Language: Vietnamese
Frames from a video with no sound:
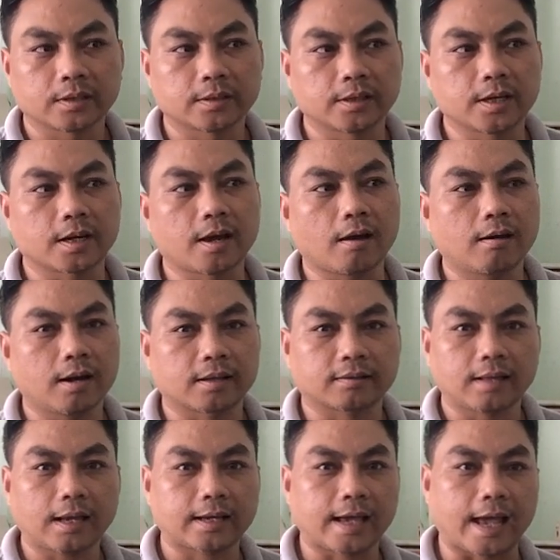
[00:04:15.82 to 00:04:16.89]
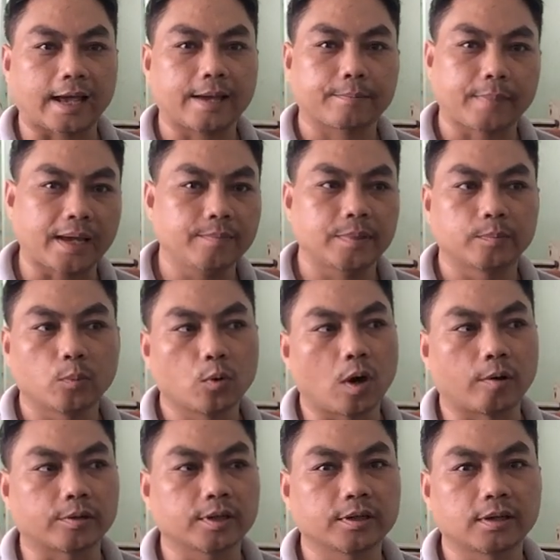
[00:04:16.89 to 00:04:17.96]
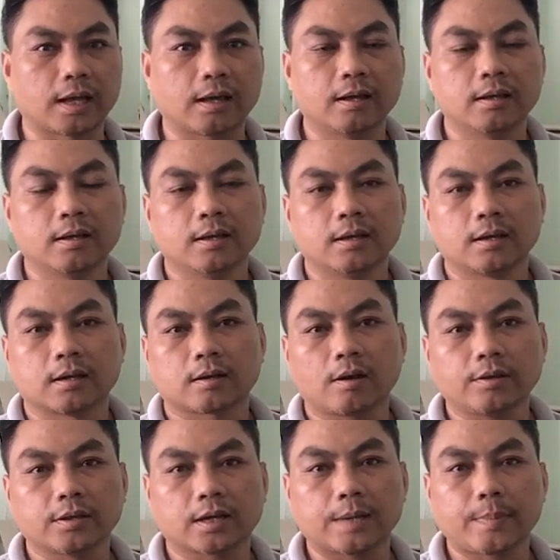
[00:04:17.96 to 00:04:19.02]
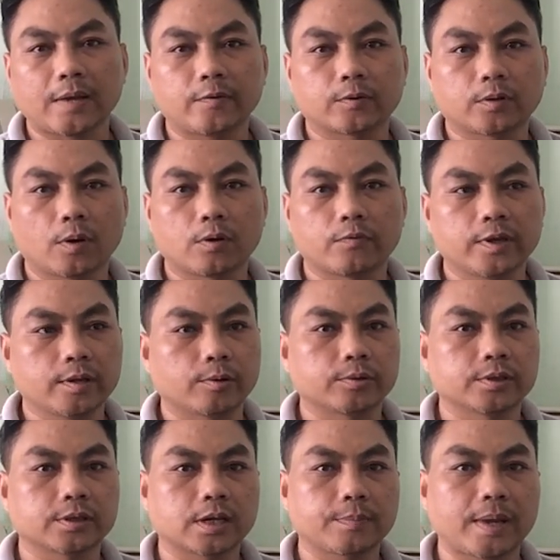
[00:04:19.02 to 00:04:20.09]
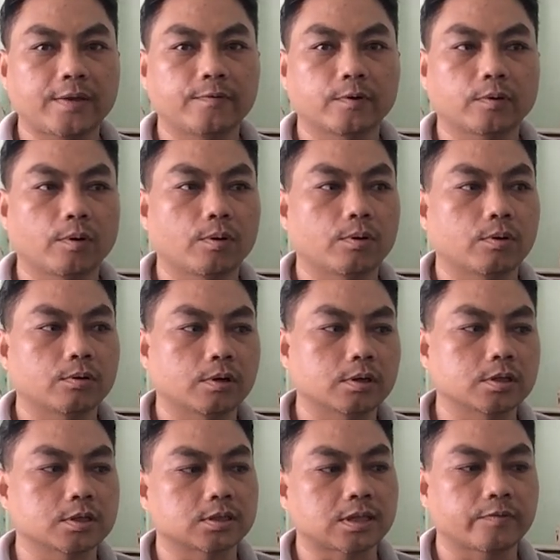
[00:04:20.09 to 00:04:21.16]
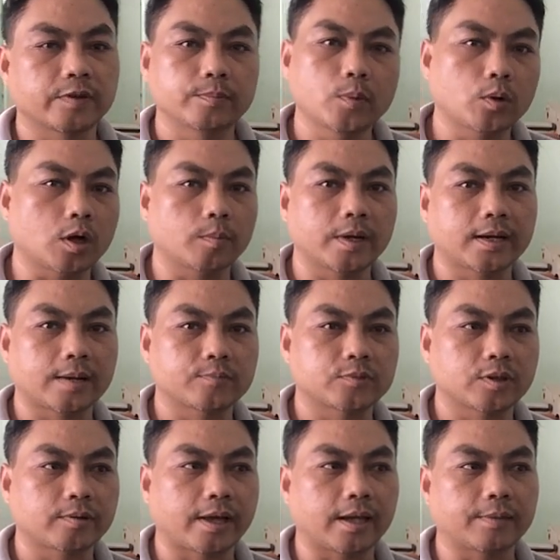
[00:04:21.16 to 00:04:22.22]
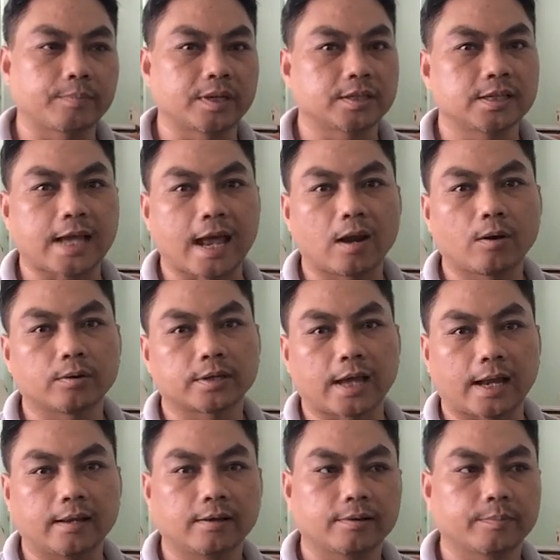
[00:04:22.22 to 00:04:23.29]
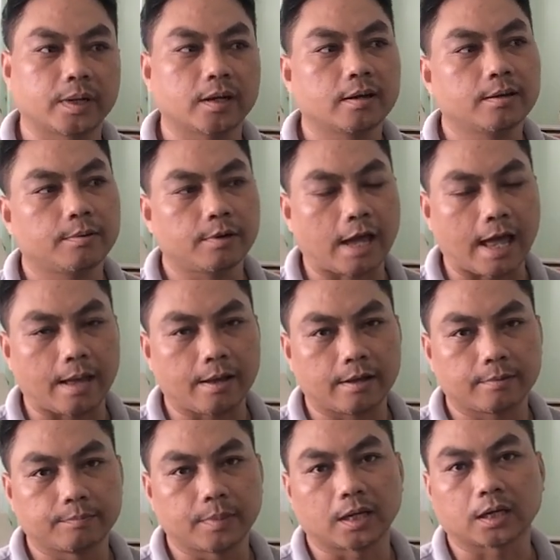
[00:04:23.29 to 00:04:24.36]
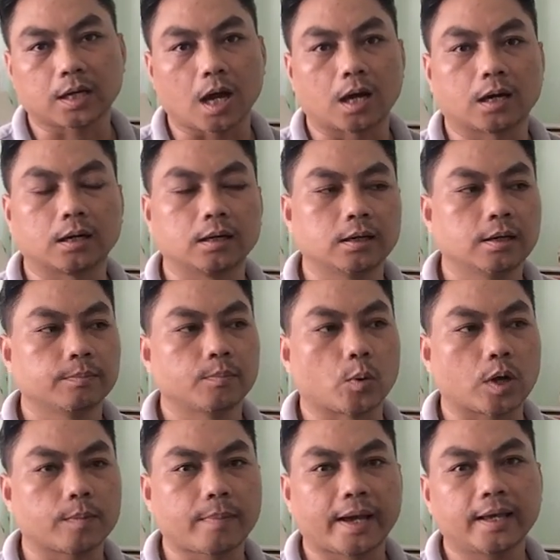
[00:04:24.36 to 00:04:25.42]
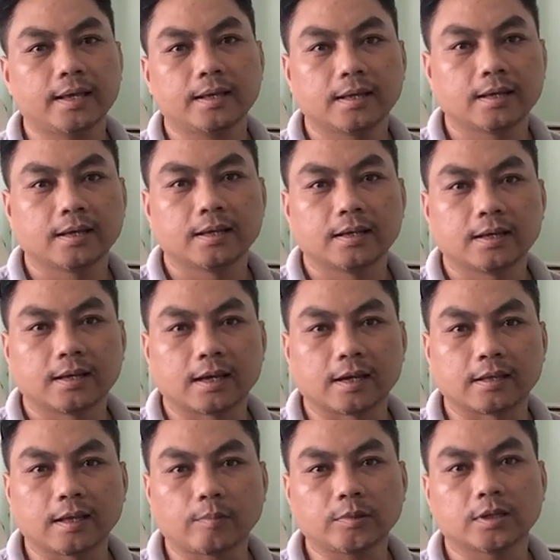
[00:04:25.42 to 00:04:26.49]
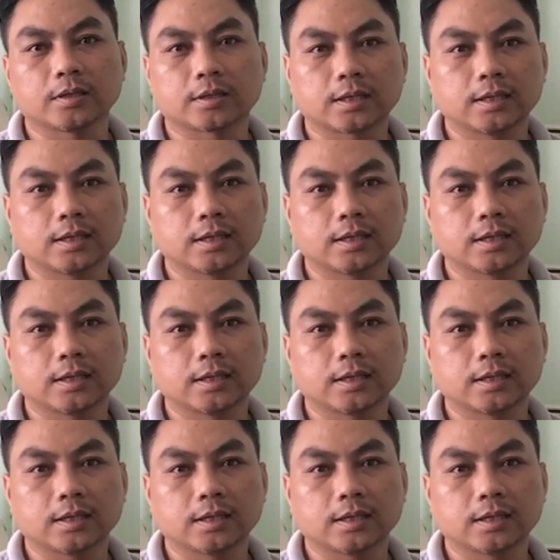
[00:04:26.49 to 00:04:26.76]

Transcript: Do đó là tất cả các máy mình mua hầu như là có những cái máy photo, ví dụ như cái máy photo Savin 4025 sau này, mình chỉ alo cho ảnh thôi, mình nói mình cần một cái máy giống như